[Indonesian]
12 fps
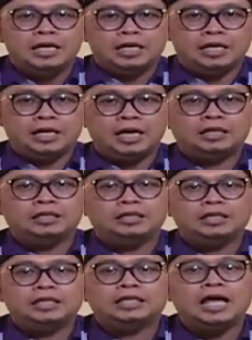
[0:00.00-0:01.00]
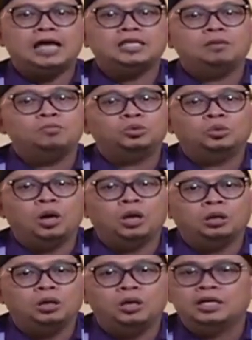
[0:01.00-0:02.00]
Ingat, kita hanya butuh
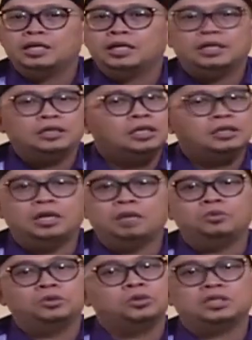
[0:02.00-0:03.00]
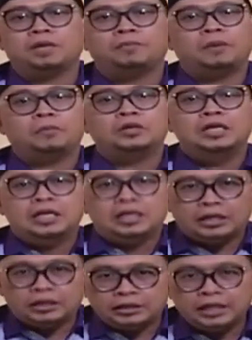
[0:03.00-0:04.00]
Allah kita tidak butuh siapapun.
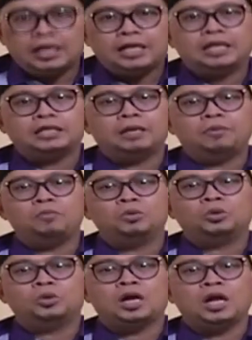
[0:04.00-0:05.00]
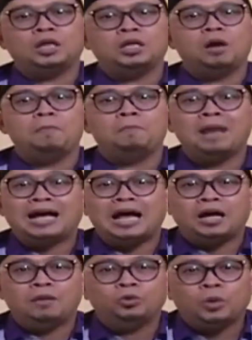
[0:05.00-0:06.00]
Ketika kita membutuhkan Allah, maka
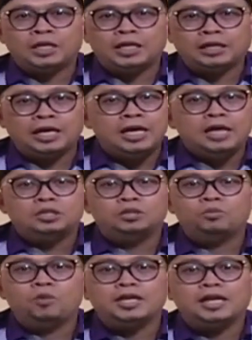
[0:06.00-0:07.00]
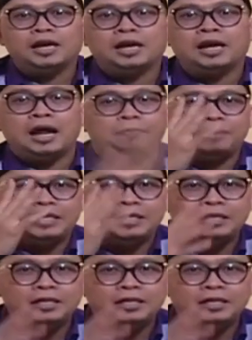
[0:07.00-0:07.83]
kebutuhan kita semuanya rapi.